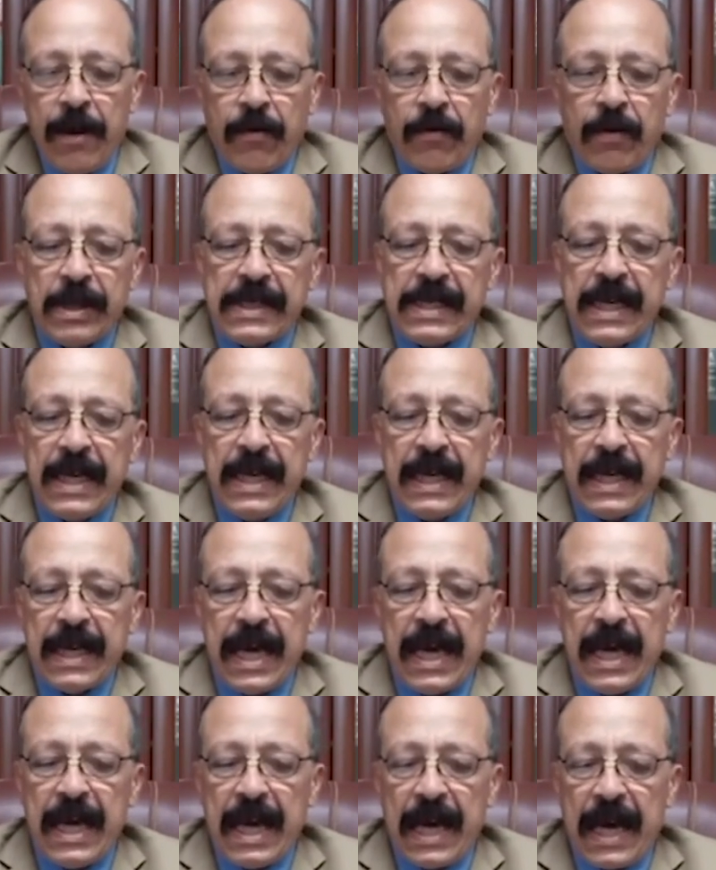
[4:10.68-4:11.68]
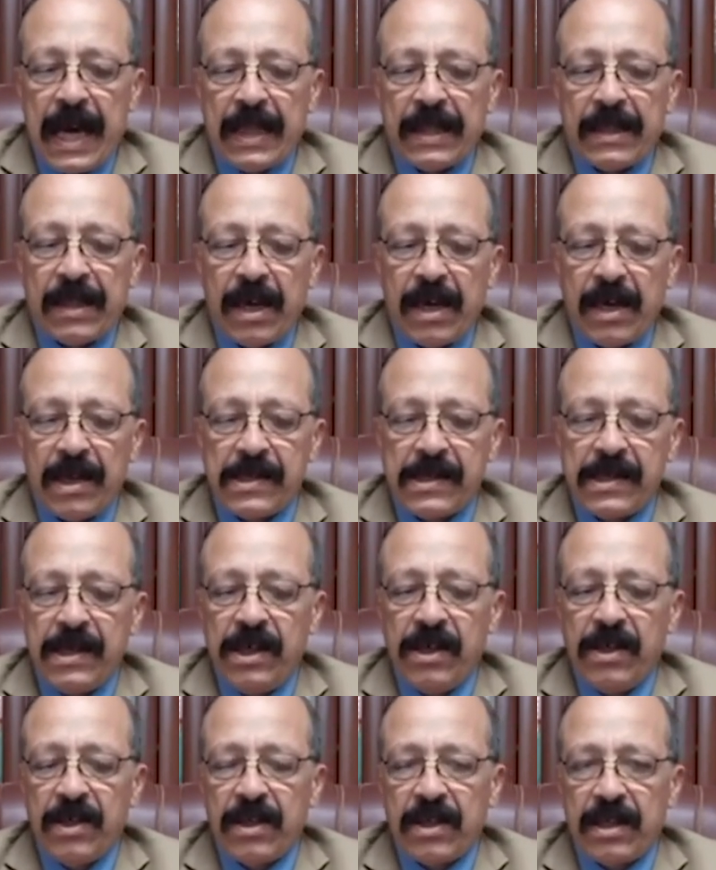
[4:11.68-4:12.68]
وذلك حتى
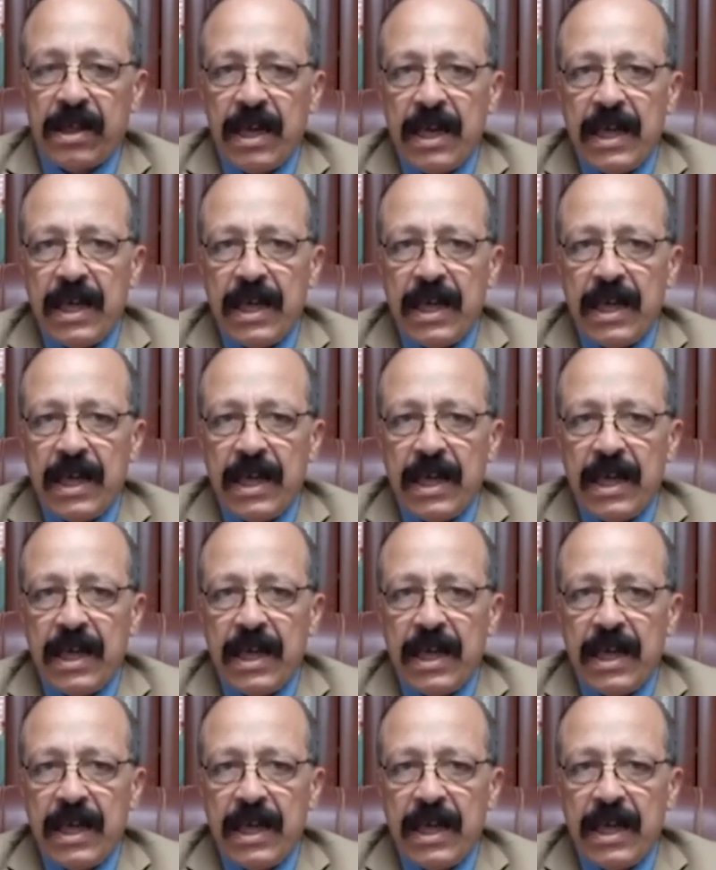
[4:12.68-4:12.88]
يصير